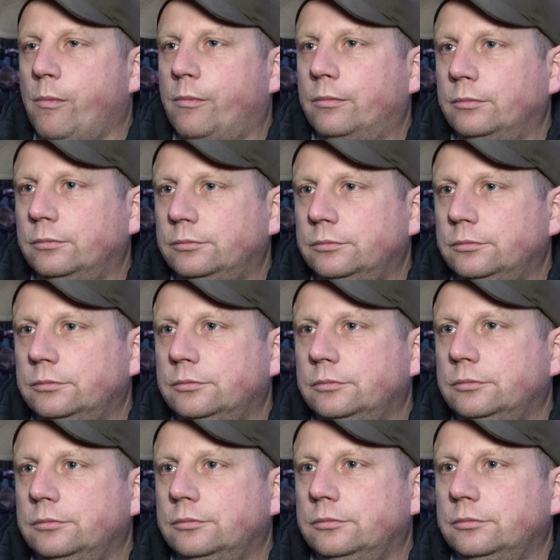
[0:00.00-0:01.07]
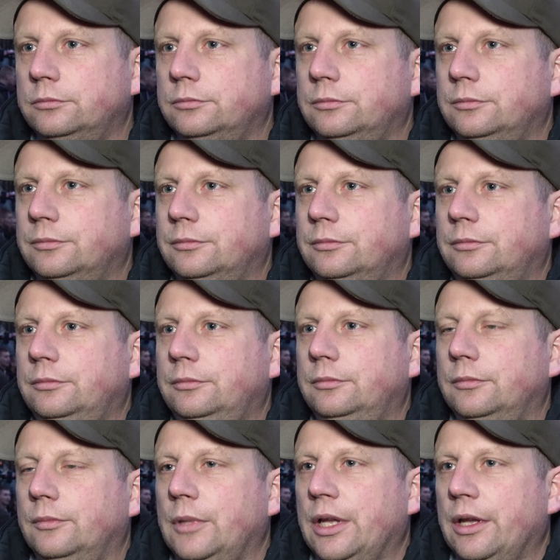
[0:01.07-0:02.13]
Wer trifft sich jetzt aktuell
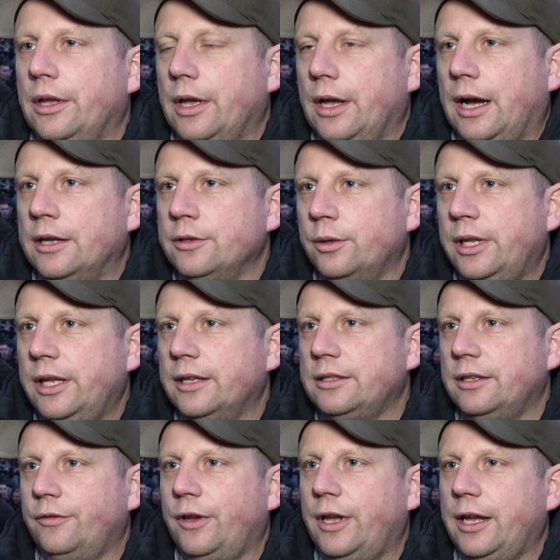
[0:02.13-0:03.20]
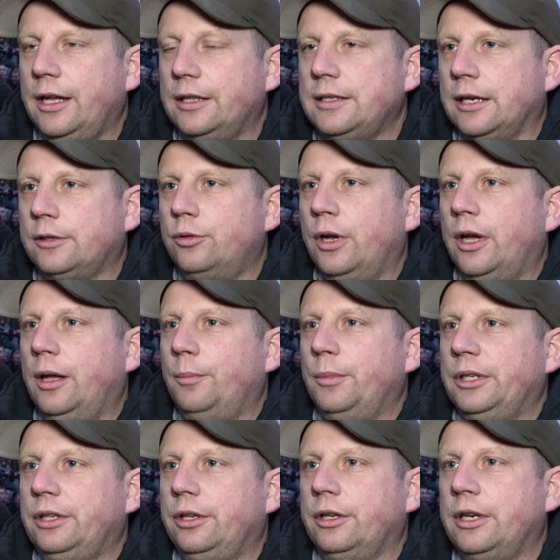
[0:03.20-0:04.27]
hier? Also hier sind wir jetzt aktuell
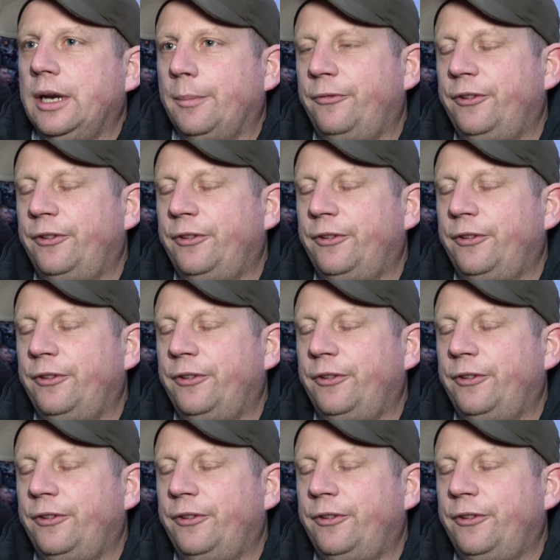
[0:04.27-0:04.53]
mit knapp